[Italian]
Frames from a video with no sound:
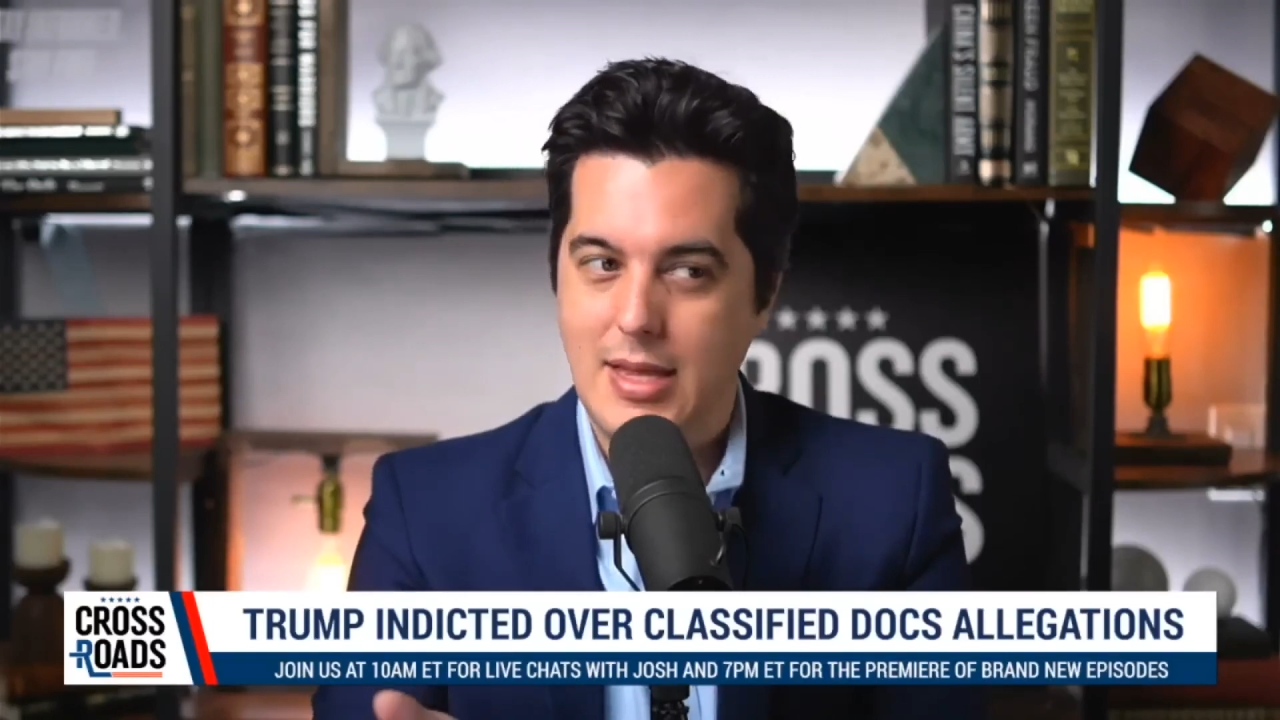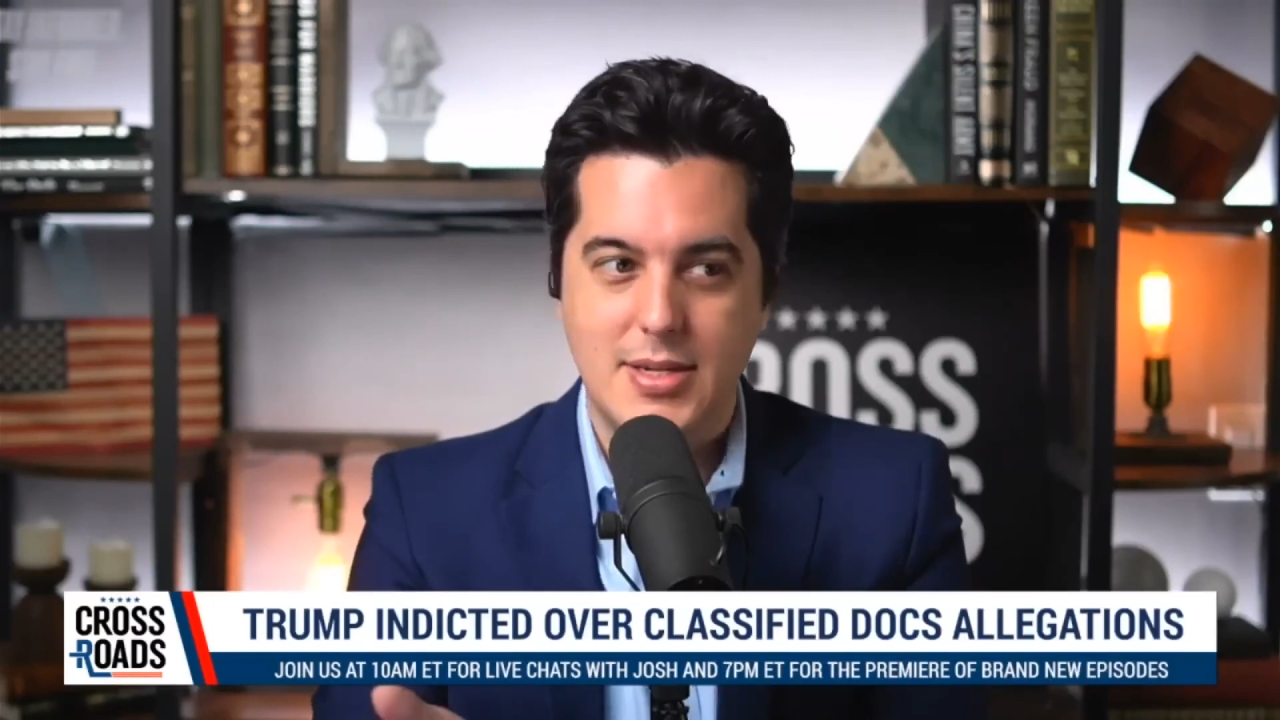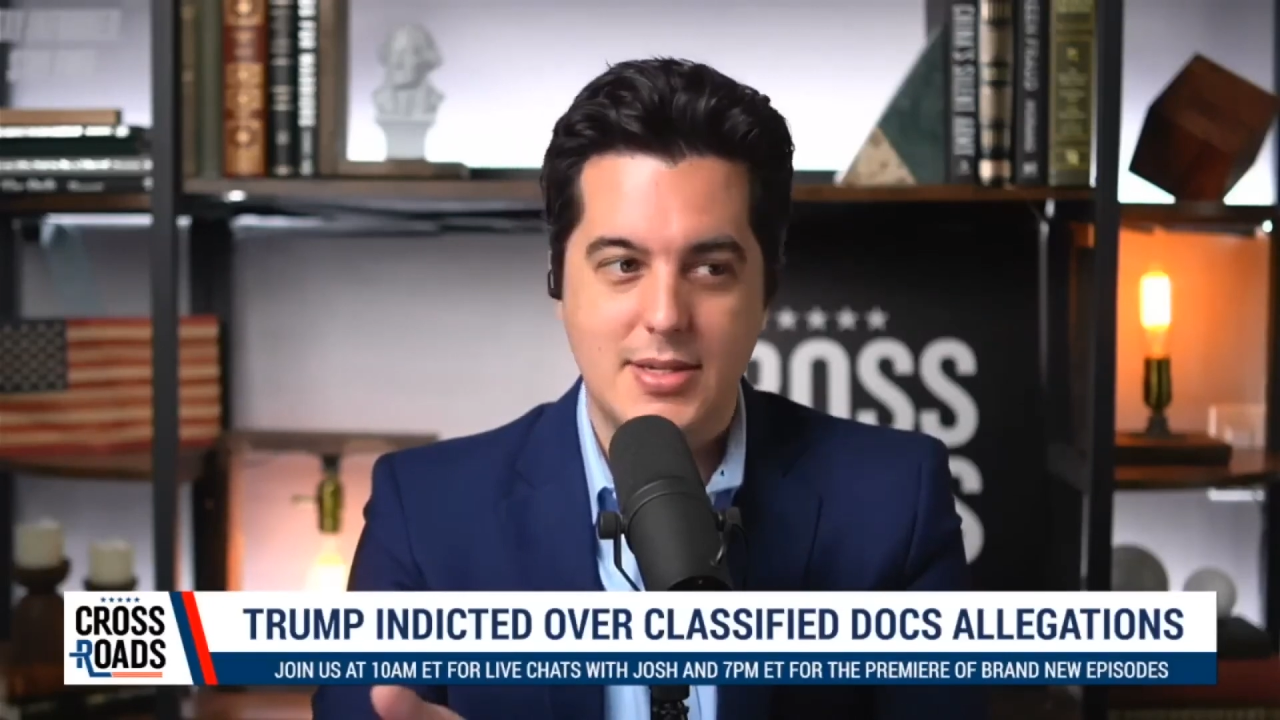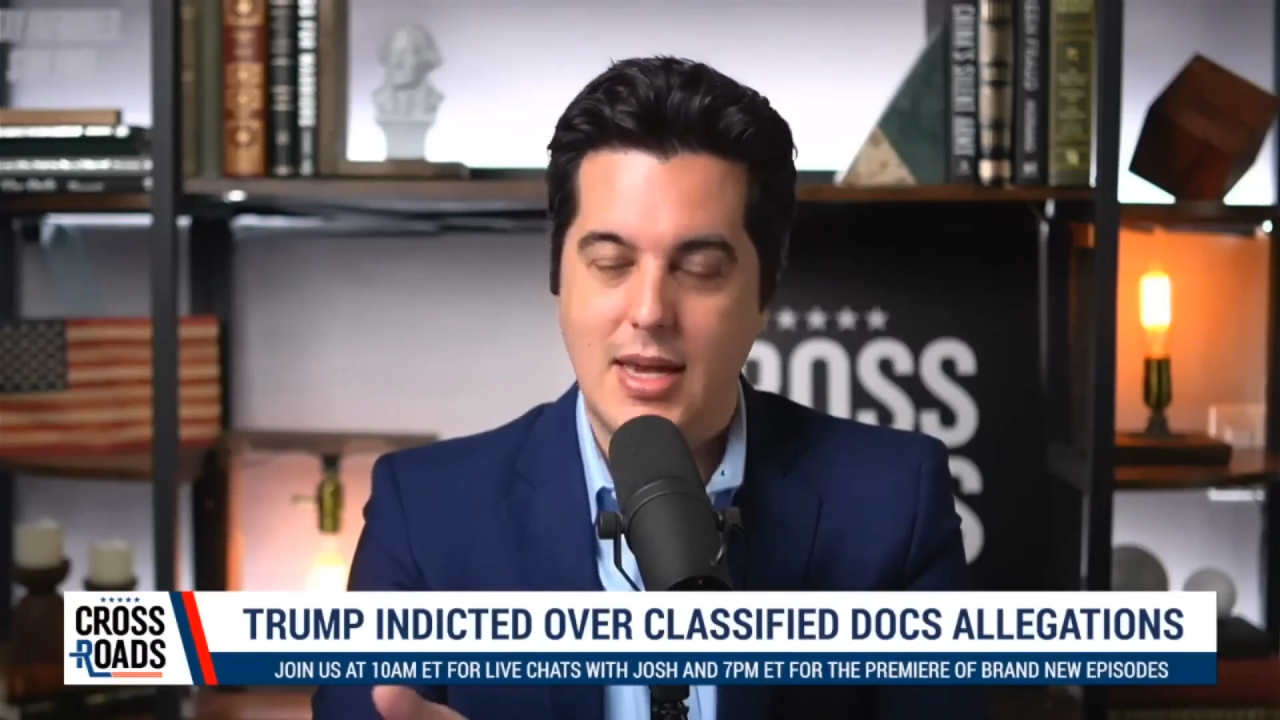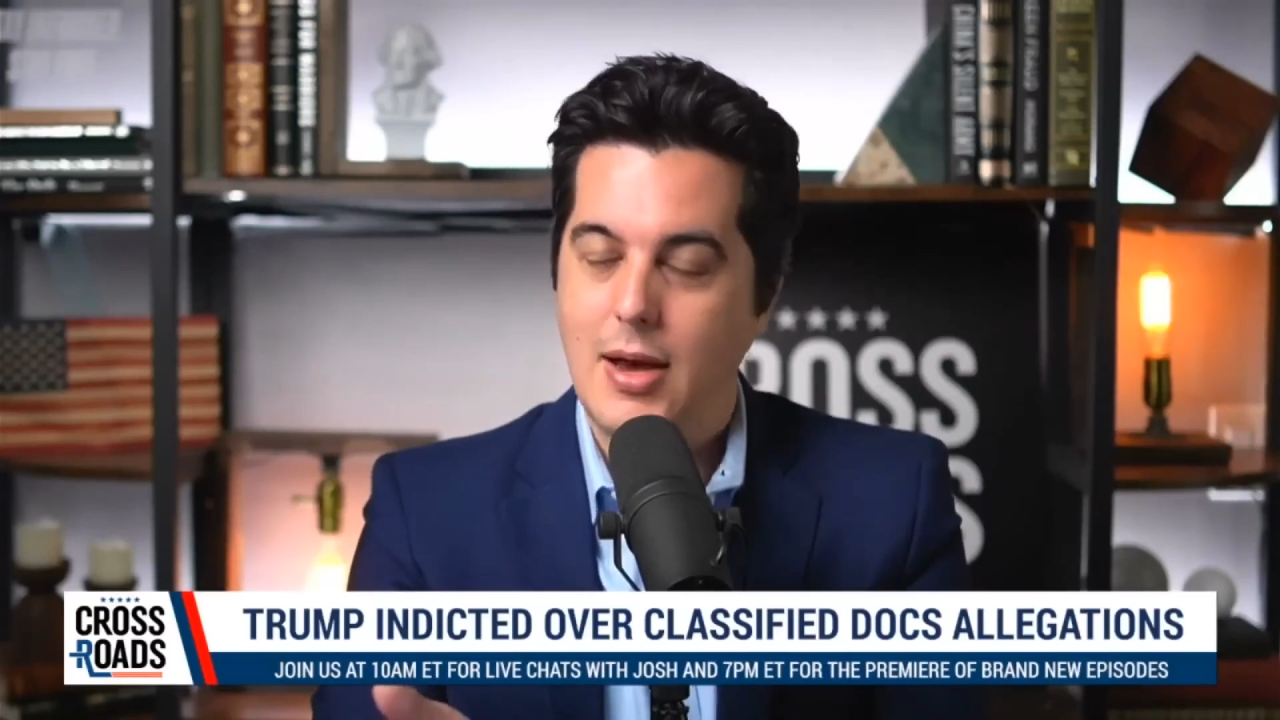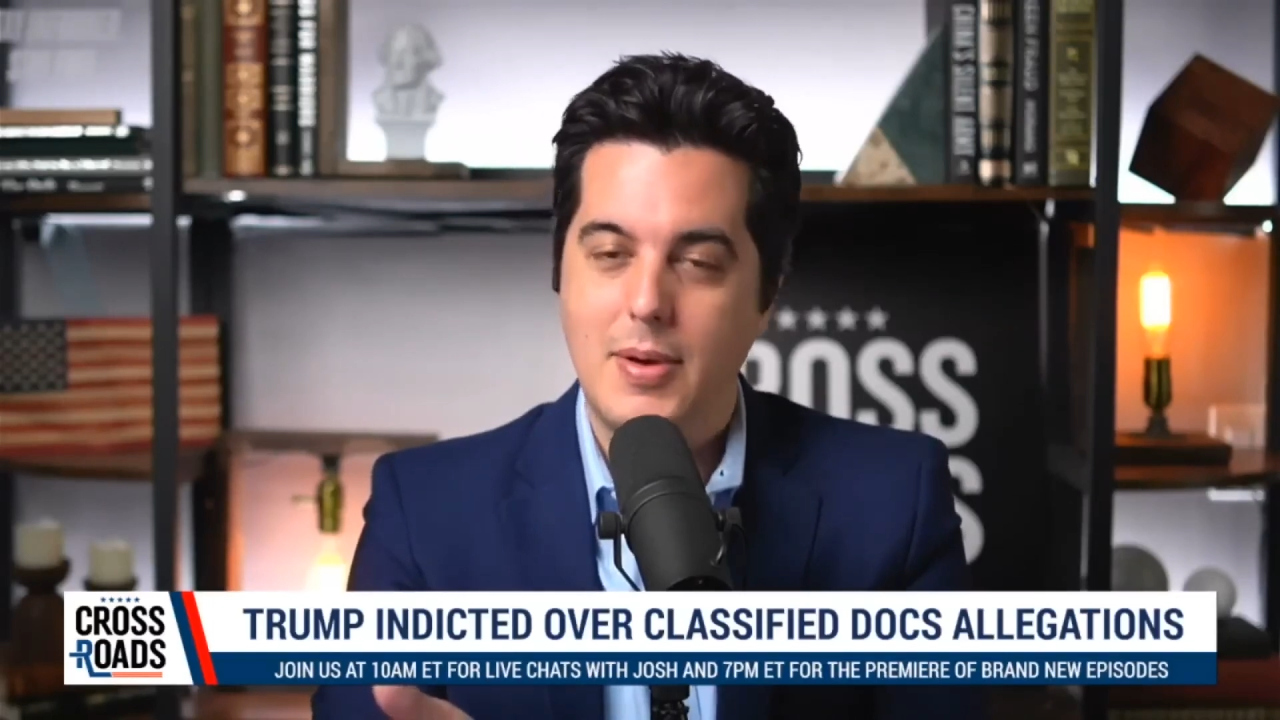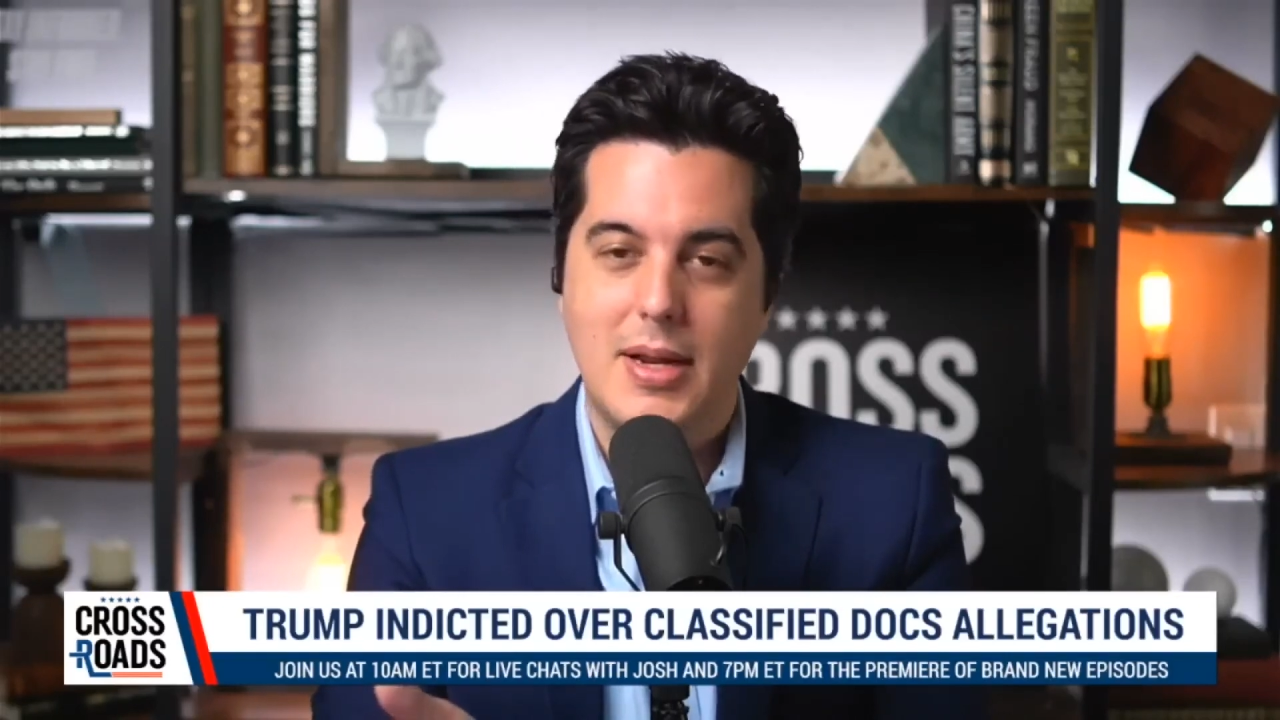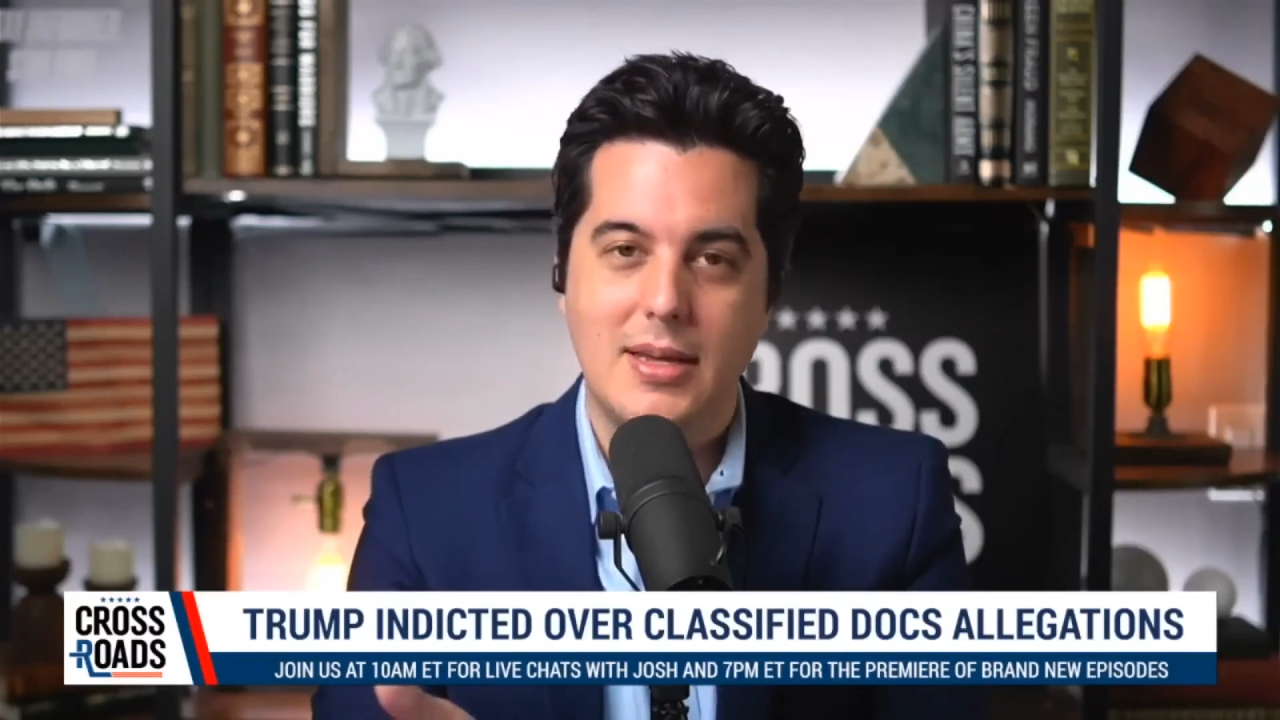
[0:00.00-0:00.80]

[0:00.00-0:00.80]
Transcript: saranno su quel